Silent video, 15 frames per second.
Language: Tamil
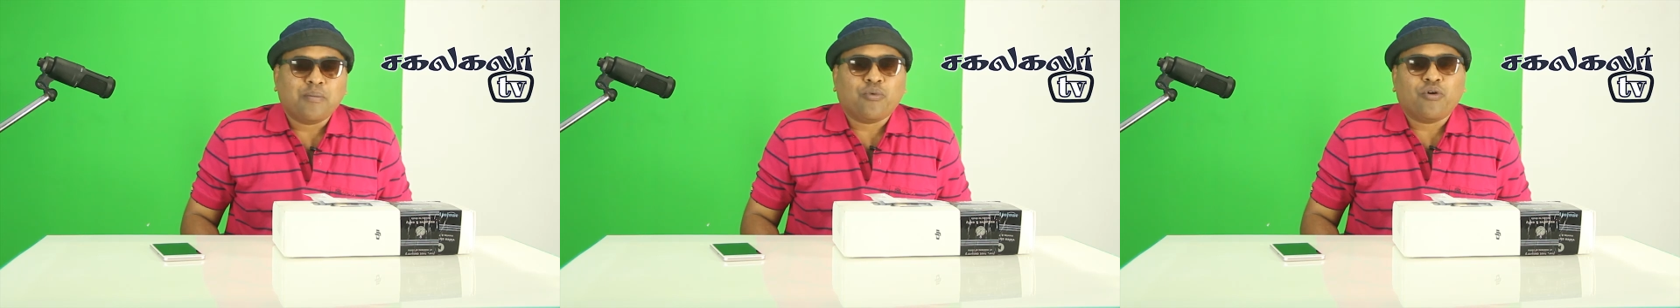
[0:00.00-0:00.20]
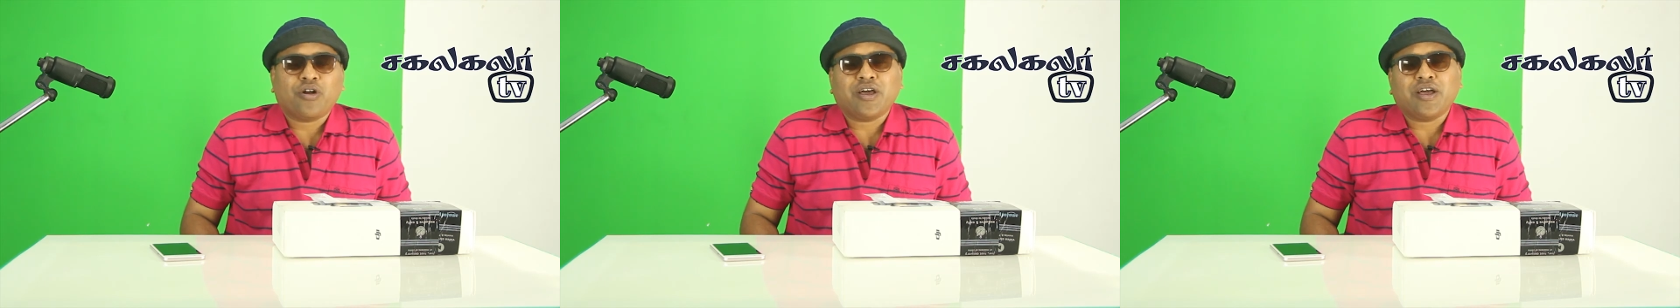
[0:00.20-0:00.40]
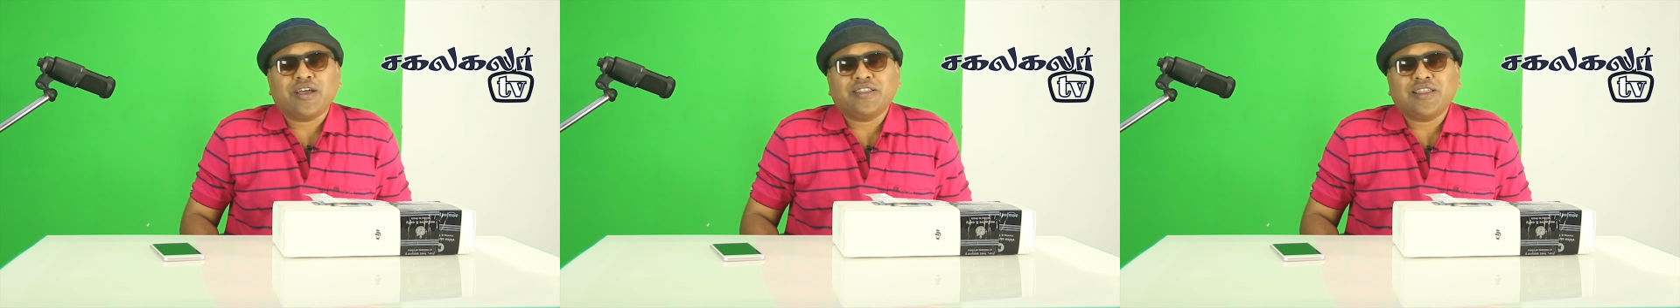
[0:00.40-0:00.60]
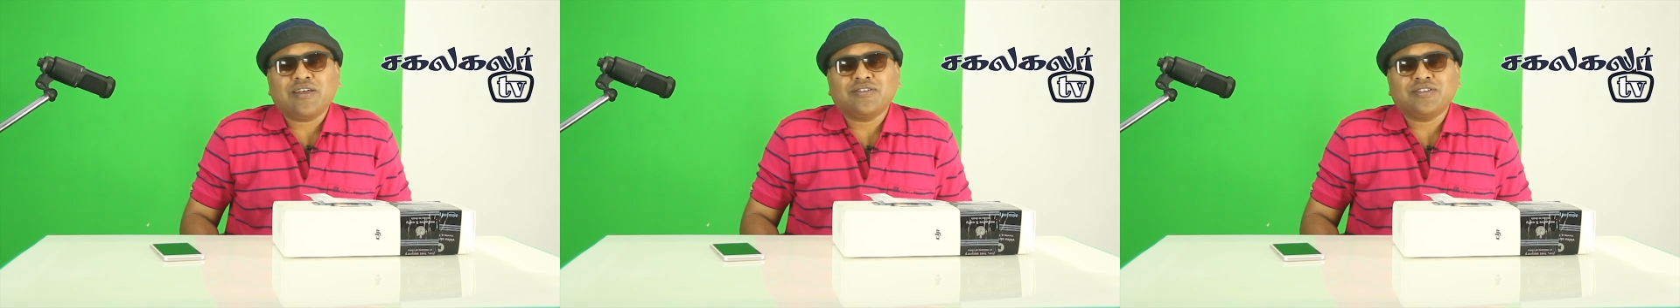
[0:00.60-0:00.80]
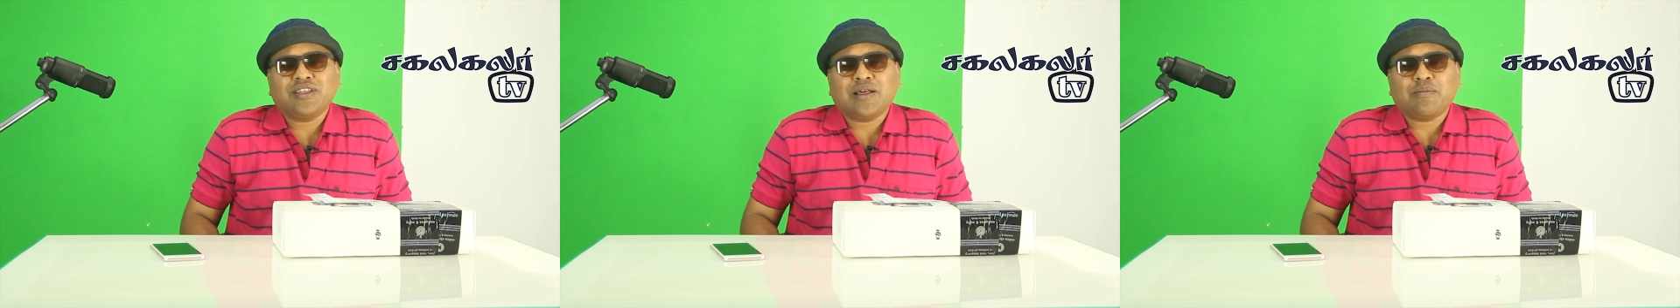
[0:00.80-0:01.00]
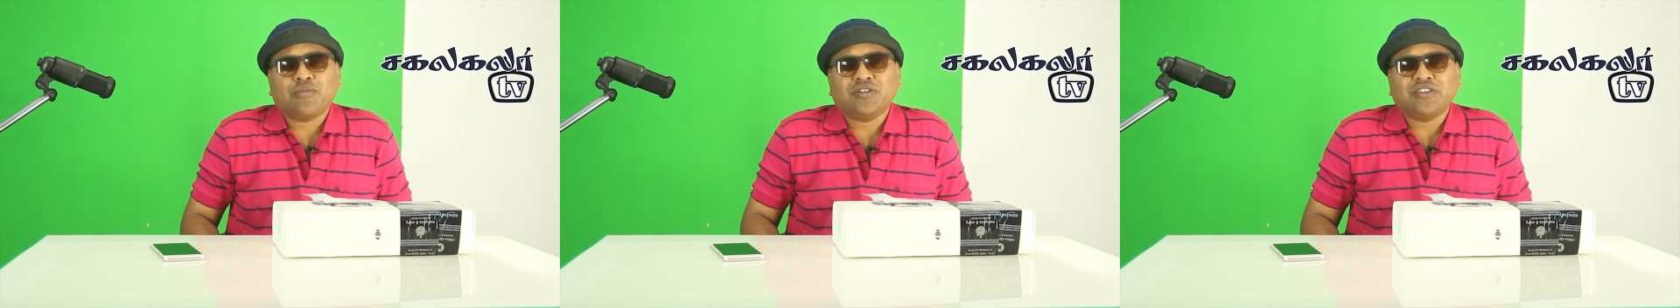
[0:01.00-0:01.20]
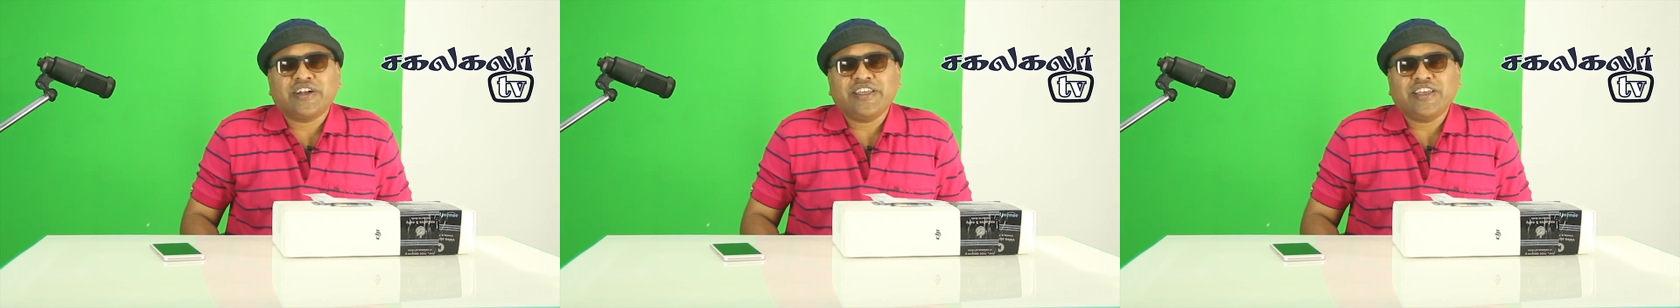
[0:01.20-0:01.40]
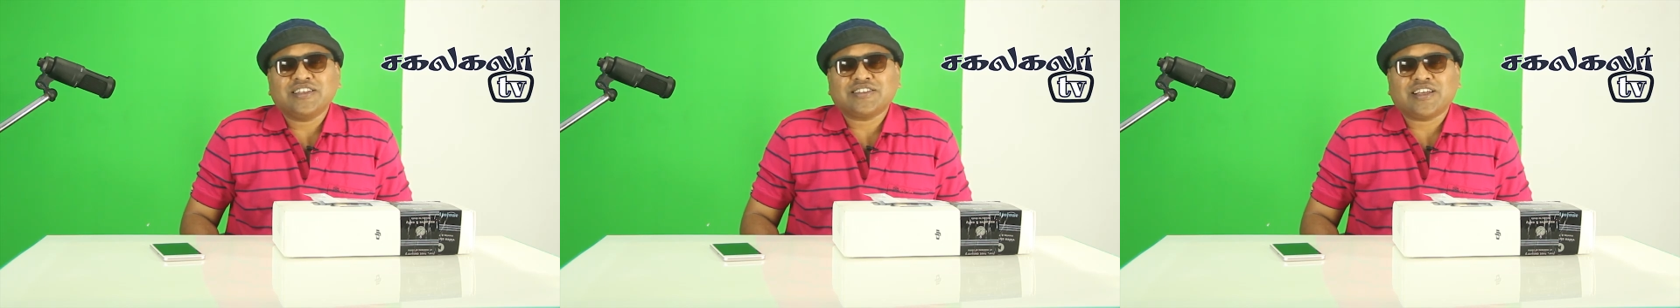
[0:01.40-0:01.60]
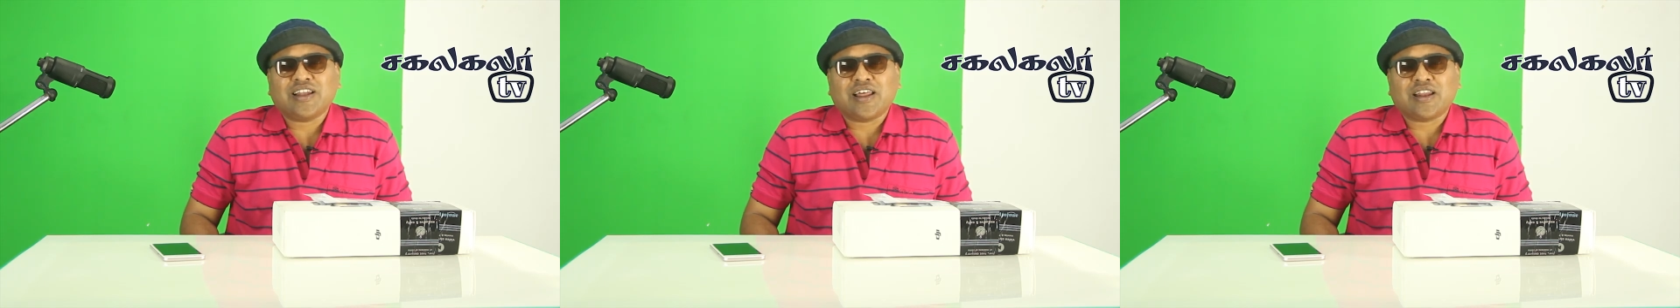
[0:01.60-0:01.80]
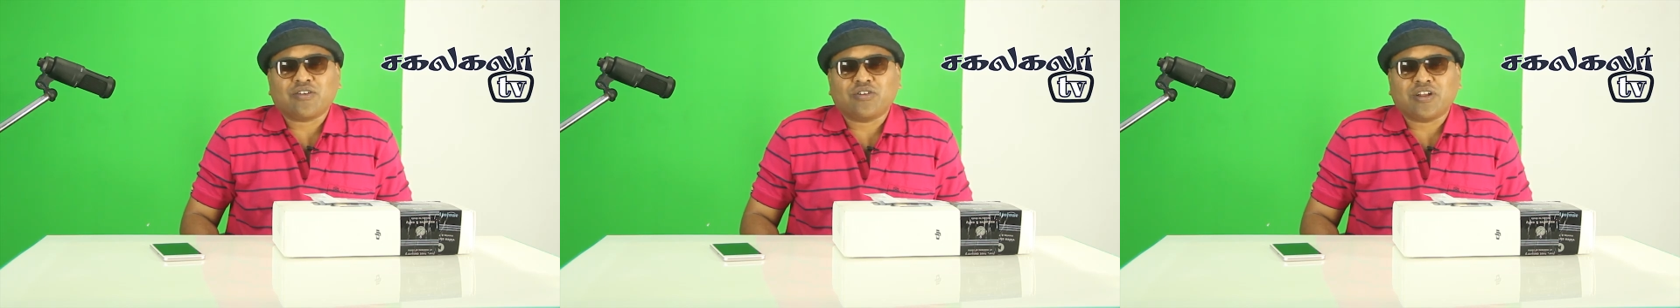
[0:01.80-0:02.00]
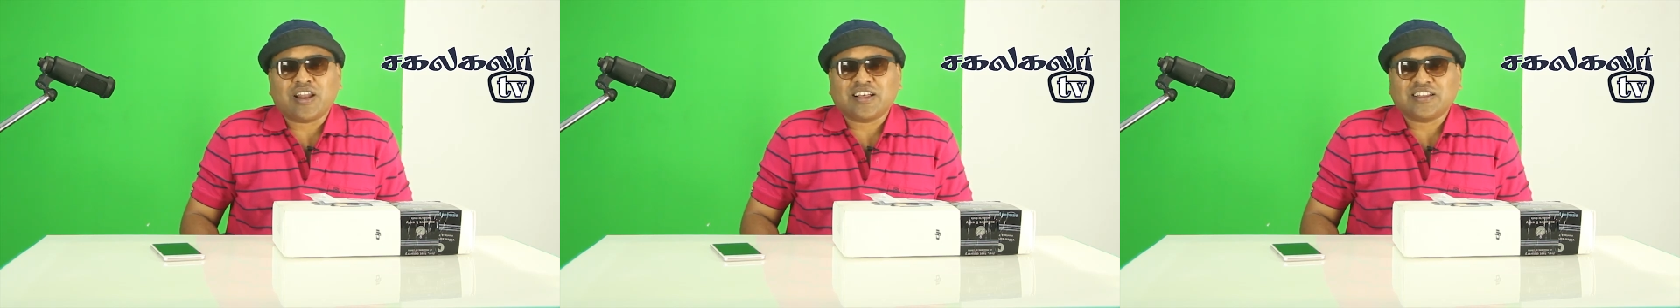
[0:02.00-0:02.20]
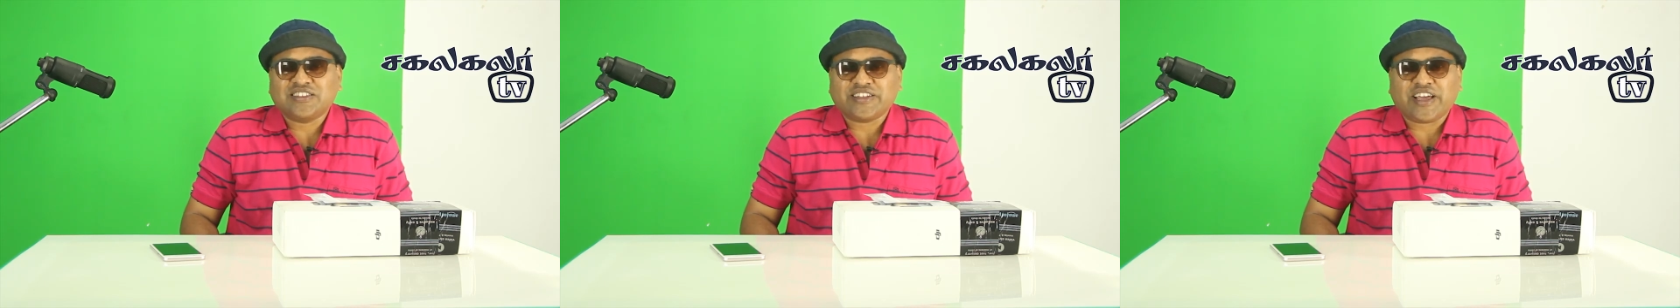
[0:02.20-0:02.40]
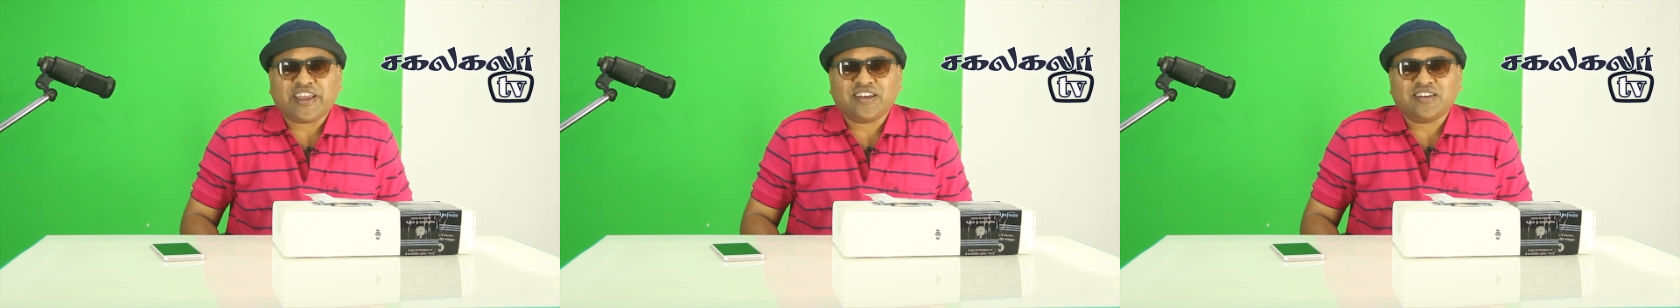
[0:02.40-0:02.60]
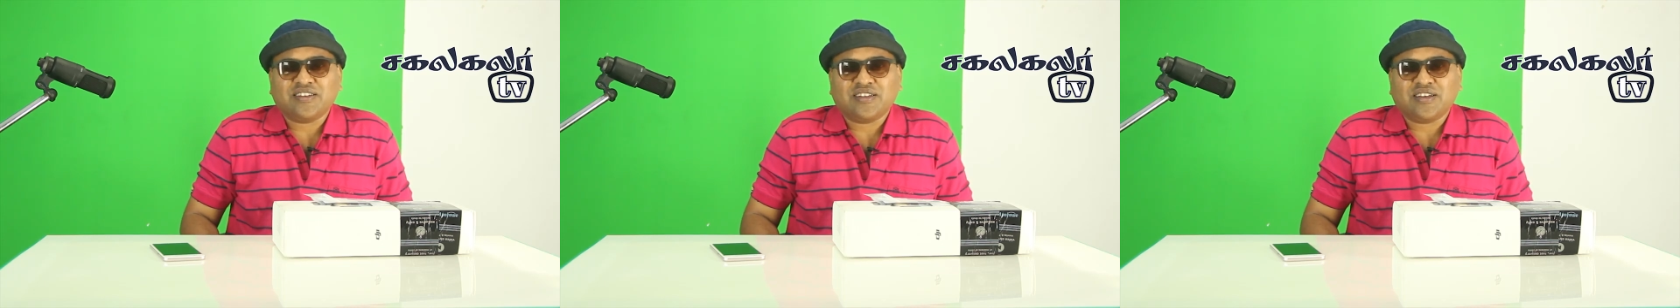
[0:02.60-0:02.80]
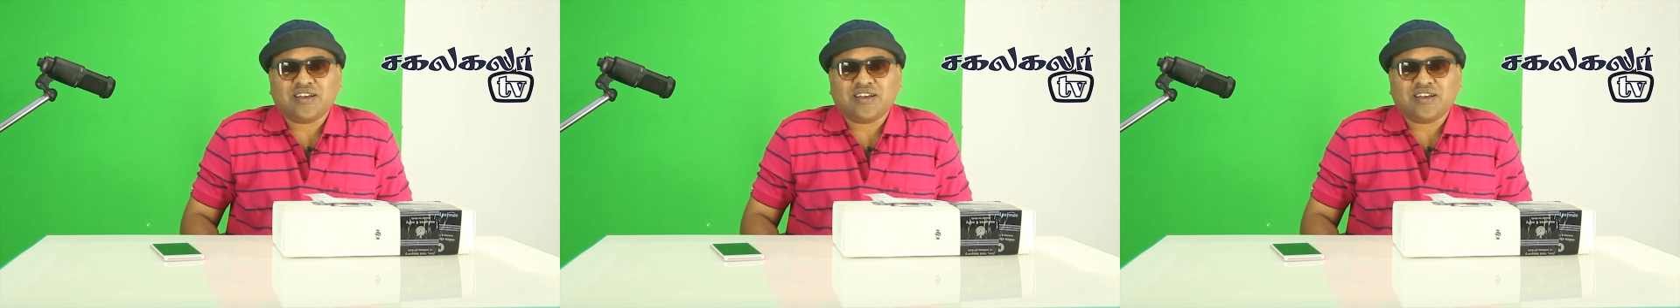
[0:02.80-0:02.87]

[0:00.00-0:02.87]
போன இதில் வந்து நம்ம அந்த டிஎஸ்எல்ஆருக்கு உண்டான ஜைன்